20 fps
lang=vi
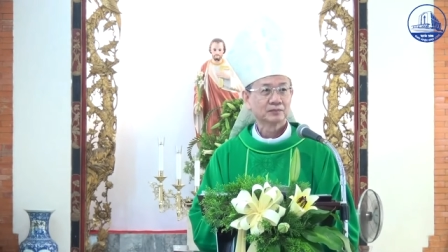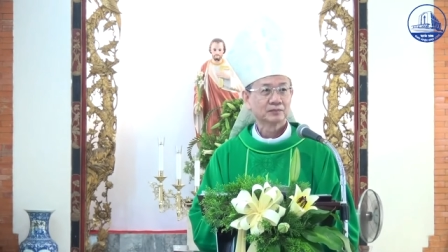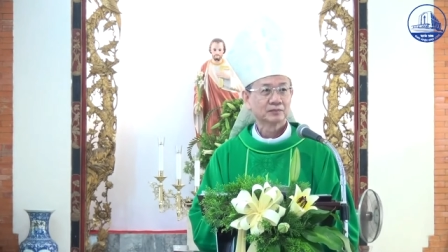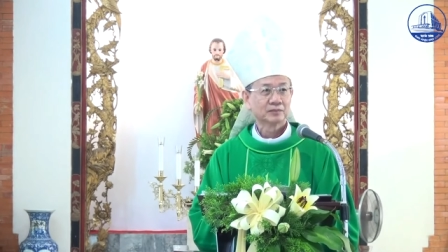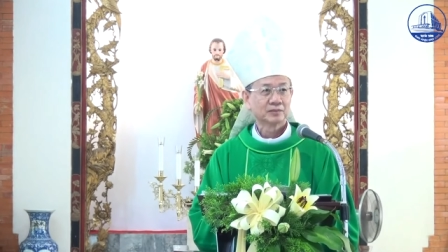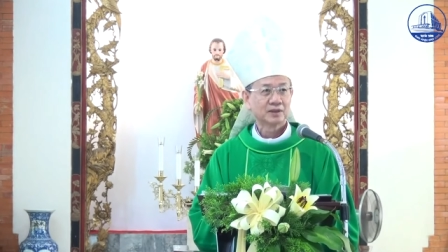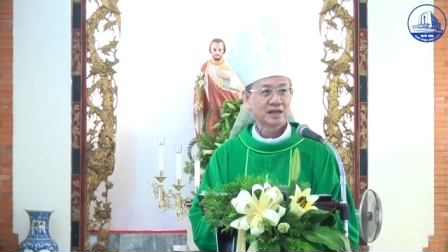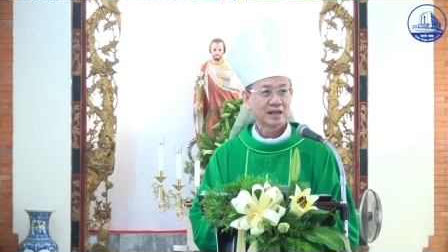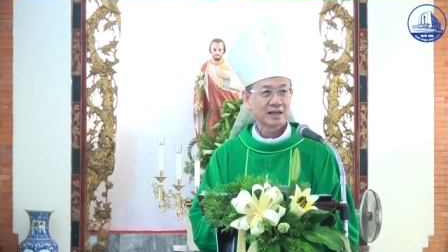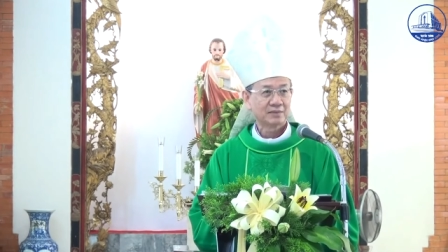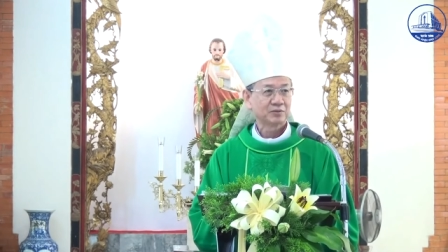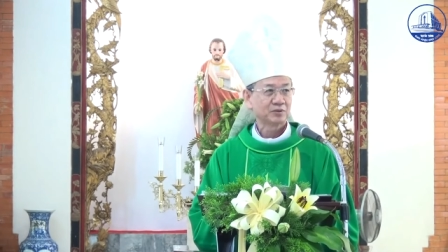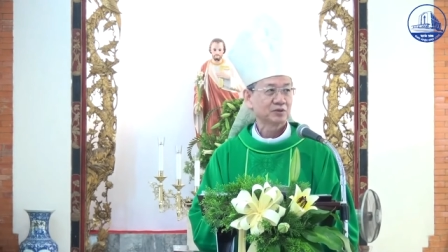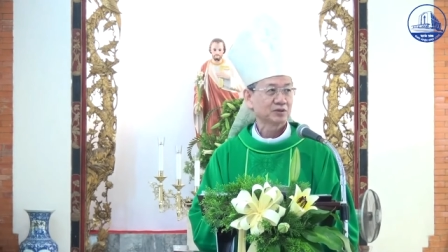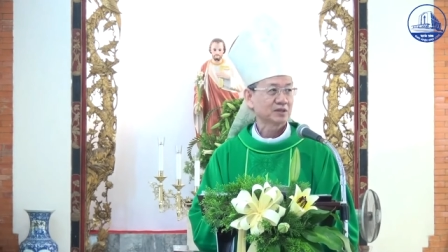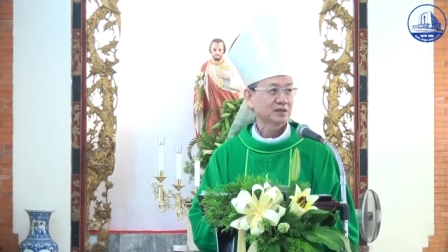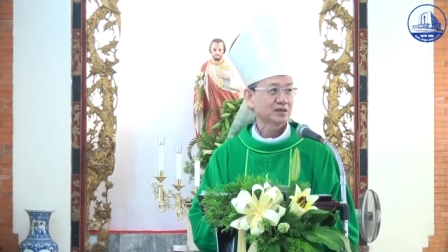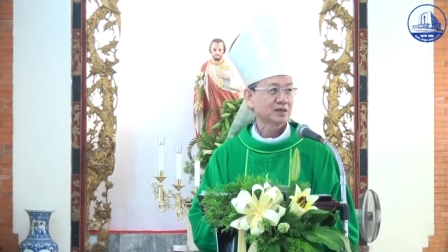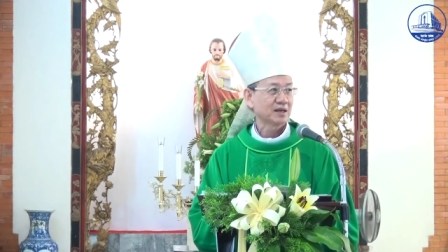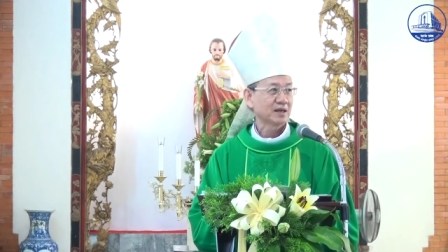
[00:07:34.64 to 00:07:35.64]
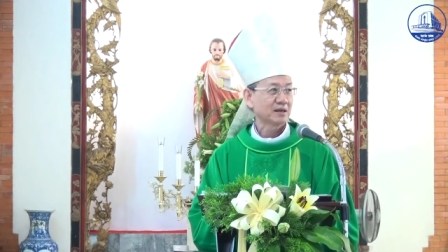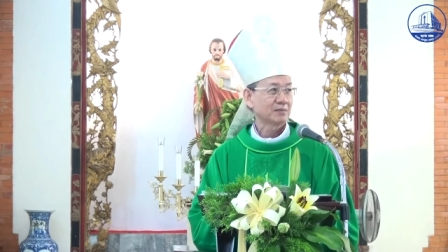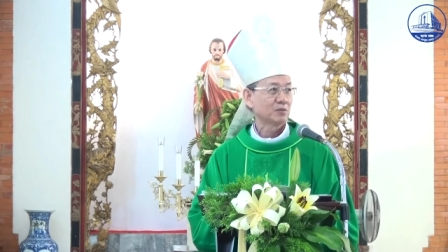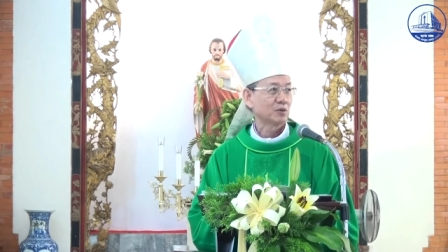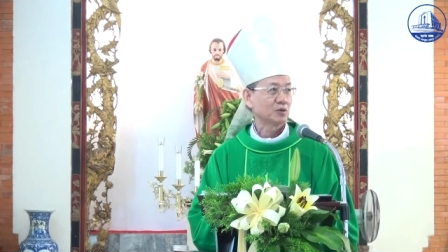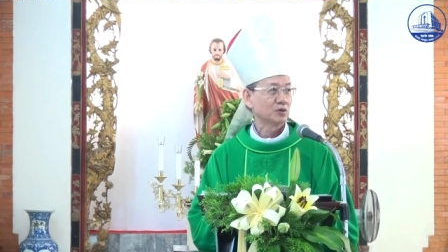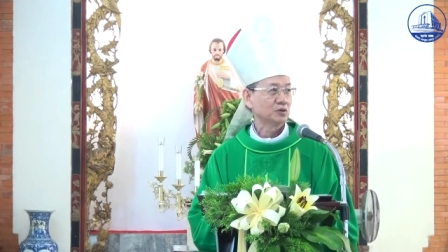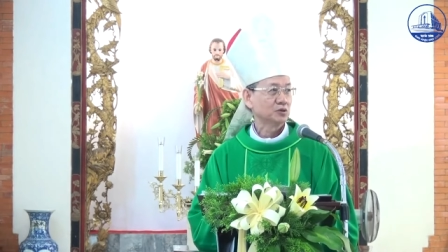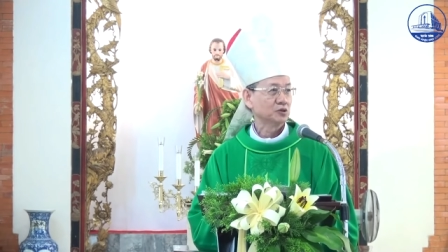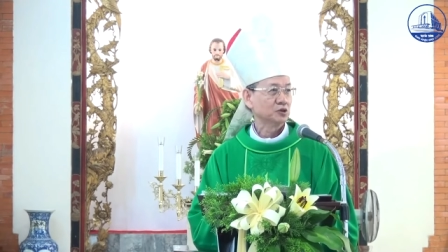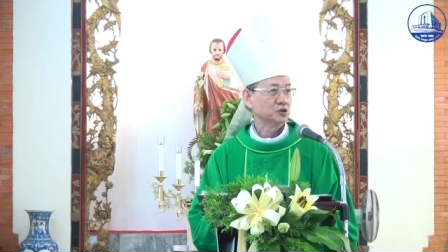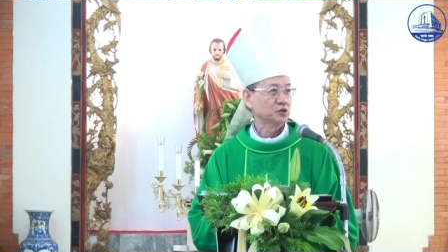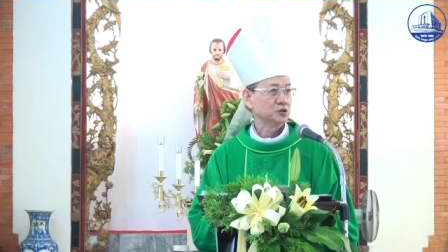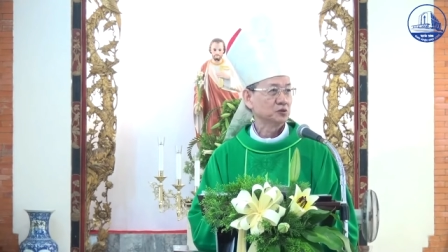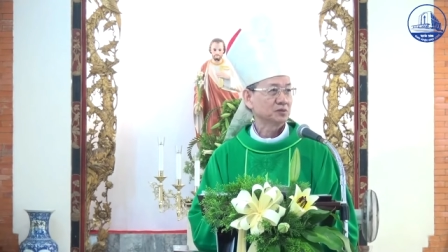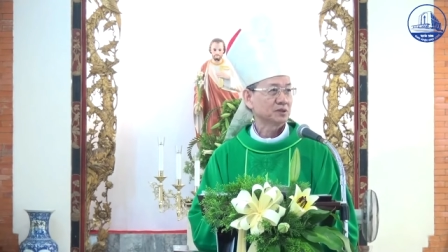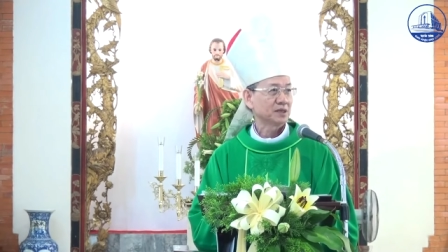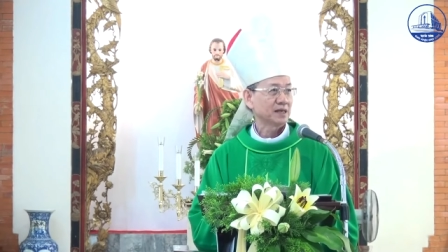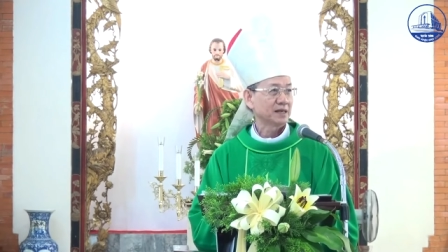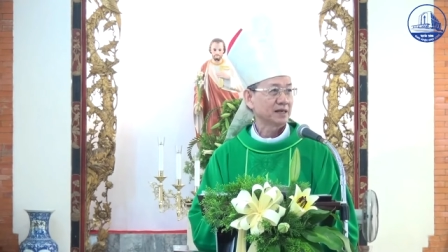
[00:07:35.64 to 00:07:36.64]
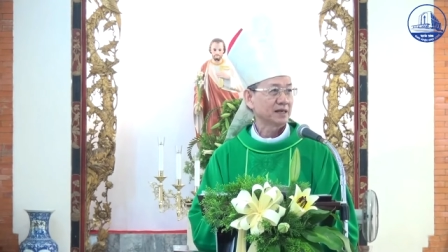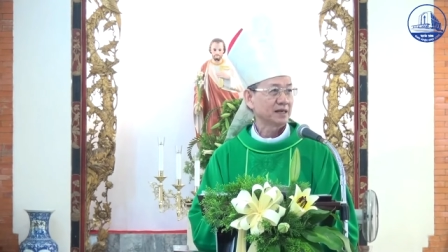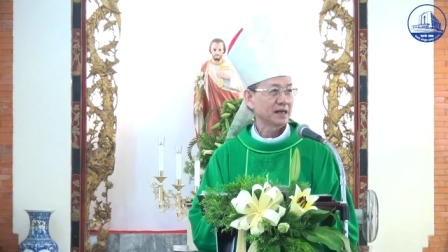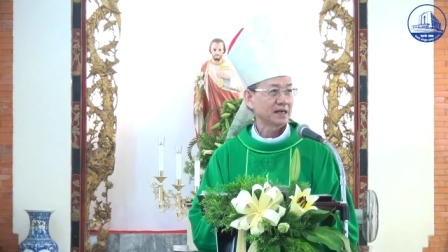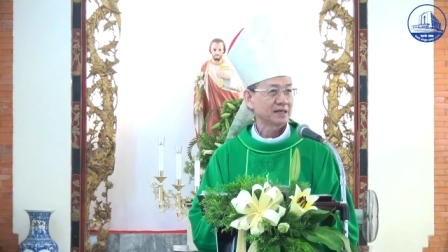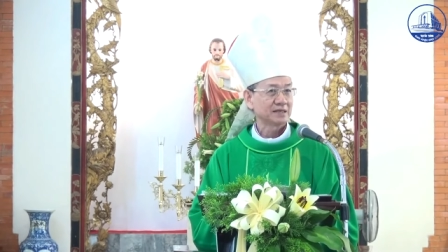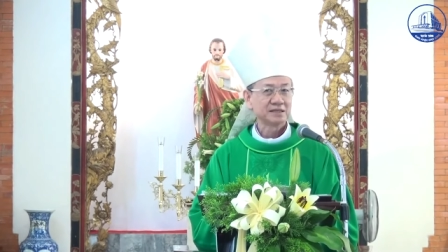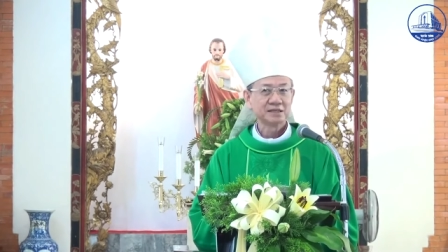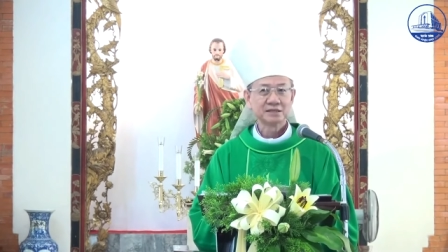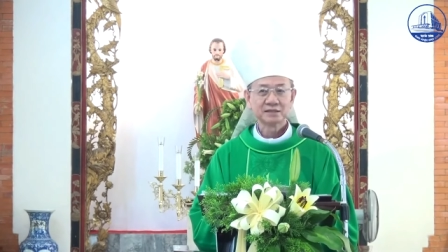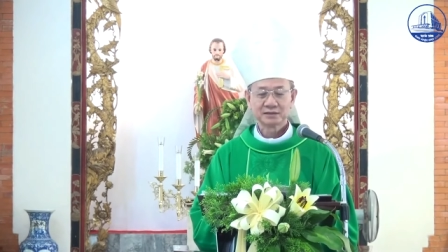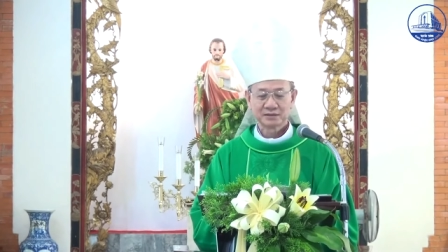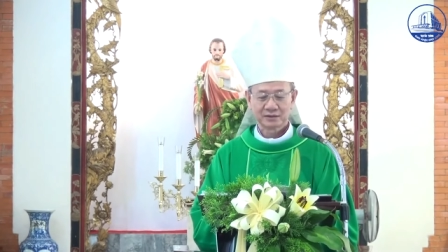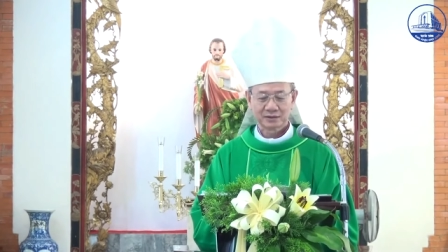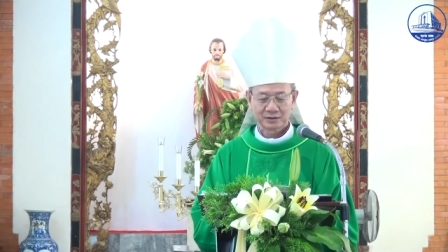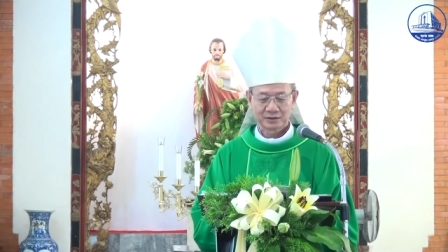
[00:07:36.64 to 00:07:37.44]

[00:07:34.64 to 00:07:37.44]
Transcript: Làm cho tất cả mọi người chúng ta ngạc nhiên